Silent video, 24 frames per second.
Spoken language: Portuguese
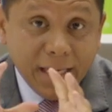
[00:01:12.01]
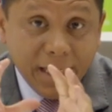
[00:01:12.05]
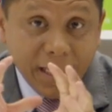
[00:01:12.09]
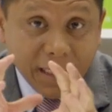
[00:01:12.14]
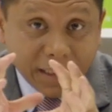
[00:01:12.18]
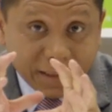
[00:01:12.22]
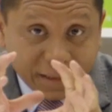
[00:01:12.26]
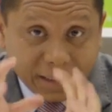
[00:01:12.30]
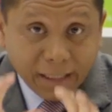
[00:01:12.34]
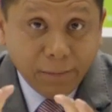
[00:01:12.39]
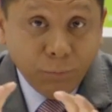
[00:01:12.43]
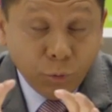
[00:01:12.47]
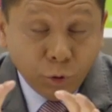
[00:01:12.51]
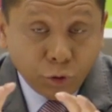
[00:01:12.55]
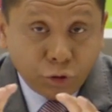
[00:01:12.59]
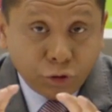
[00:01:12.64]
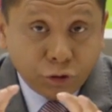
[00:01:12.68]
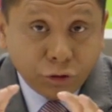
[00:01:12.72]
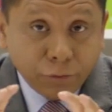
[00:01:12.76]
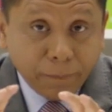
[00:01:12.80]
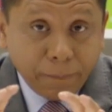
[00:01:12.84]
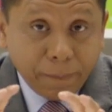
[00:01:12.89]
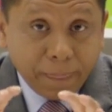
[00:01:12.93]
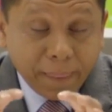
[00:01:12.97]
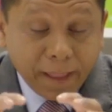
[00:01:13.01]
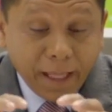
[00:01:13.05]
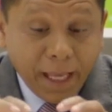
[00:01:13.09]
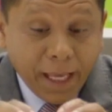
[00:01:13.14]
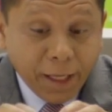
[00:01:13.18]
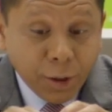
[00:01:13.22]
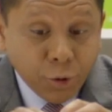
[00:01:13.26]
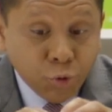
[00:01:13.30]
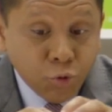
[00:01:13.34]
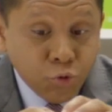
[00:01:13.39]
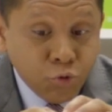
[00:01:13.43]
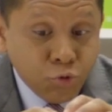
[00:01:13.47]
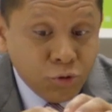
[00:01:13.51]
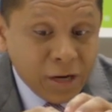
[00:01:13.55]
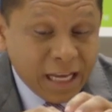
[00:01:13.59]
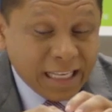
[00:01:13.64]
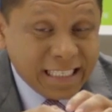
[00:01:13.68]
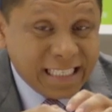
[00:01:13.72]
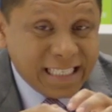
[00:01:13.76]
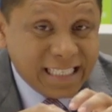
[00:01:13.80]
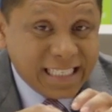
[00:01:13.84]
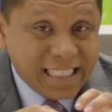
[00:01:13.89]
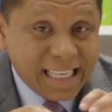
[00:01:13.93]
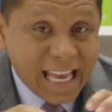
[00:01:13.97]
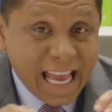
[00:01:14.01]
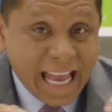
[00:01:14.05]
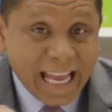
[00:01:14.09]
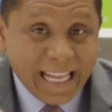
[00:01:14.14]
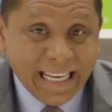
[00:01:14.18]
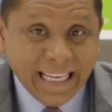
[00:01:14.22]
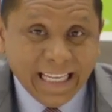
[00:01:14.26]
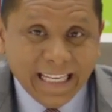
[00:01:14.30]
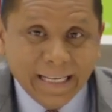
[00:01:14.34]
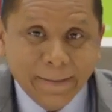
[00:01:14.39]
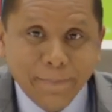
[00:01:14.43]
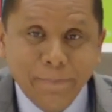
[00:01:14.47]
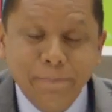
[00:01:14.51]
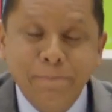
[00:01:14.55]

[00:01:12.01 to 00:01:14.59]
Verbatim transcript: Estamos em uma série